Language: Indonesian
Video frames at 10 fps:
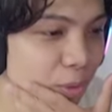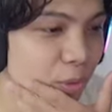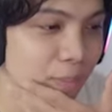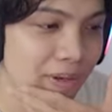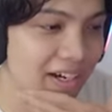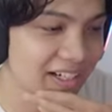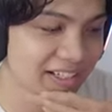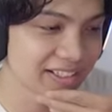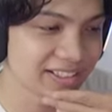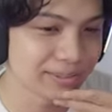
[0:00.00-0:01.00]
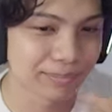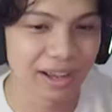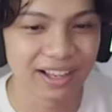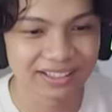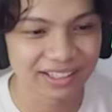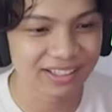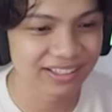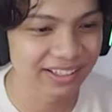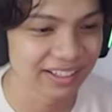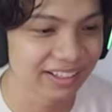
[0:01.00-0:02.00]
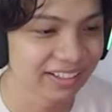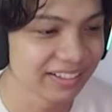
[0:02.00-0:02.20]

Tuh, makan guys, makan TNT ya.